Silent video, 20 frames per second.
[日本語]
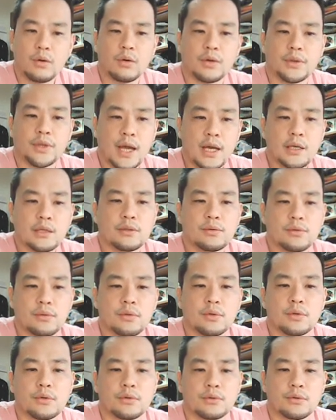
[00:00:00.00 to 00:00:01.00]
大
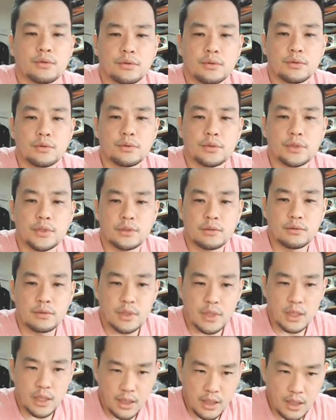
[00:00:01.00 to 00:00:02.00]
統領という人
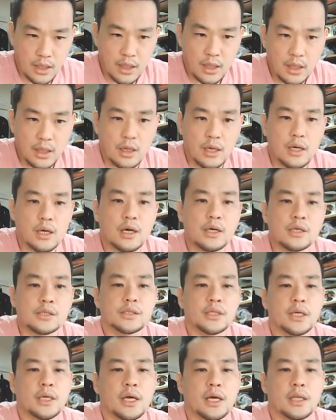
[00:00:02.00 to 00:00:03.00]
が好
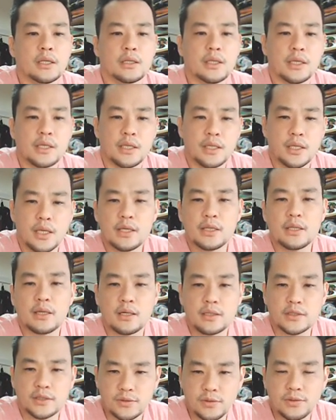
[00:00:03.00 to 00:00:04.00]
き勝手にできた
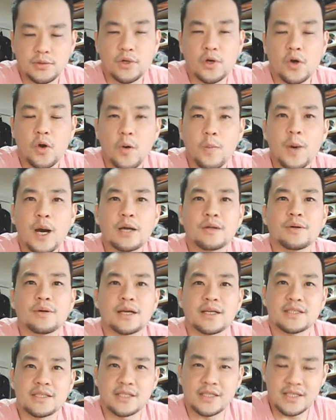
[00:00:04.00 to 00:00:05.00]
らすごく困るわ
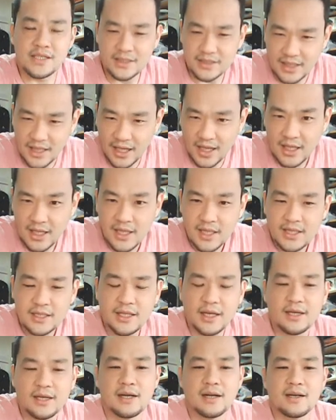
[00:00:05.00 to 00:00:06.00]
けじゃないですか。
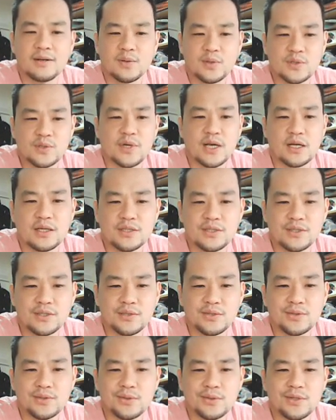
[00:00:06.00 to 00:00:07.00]
だからこそ合
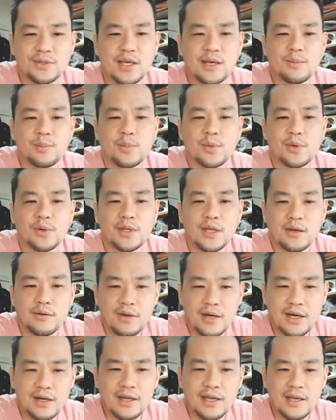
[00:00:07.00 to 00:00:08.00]
衆国憲法で
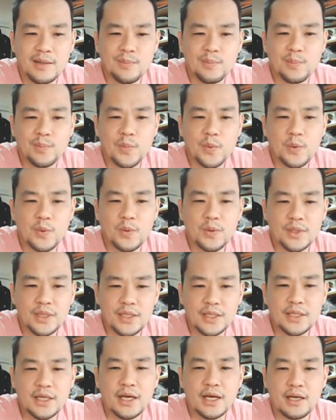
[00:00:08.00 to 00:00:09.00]
は連邦
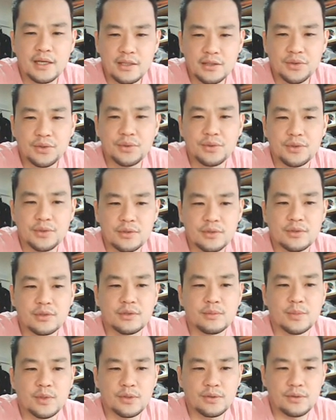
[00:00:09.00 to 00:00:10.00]
議会とい
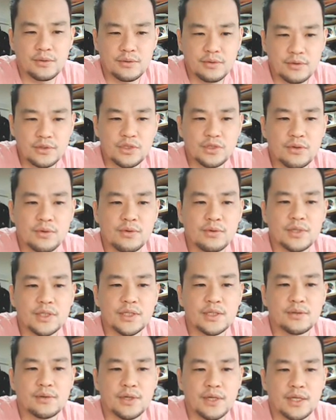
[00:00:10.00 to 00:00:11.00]
うものの承
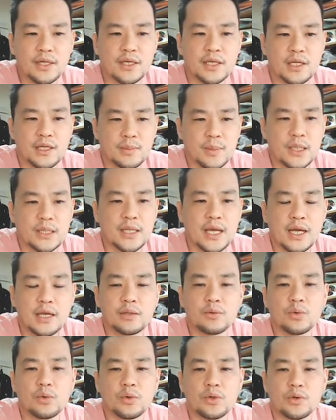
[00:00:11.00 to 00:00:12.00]
認を得なければ
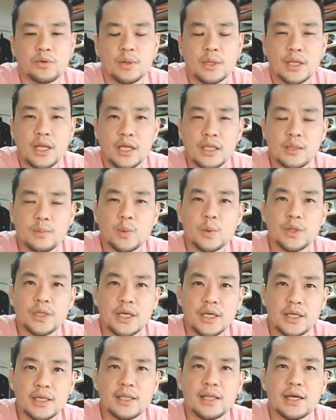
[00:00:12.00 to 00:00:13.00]
大統領は何も
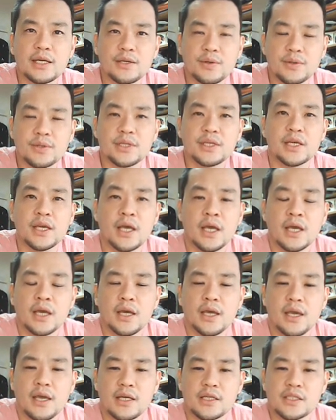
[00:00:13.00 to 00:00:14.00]
できないように、
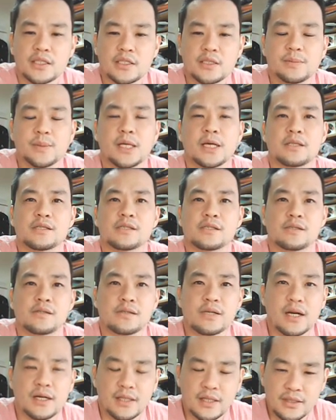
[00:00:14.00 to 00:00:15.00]
えー、仕組みが作
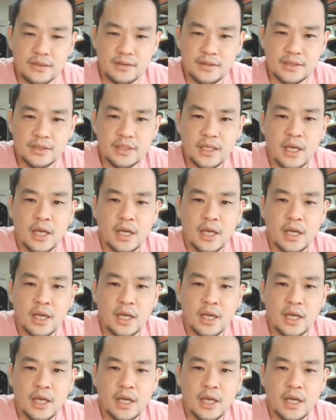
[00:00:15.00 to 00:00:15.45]
られてるんです。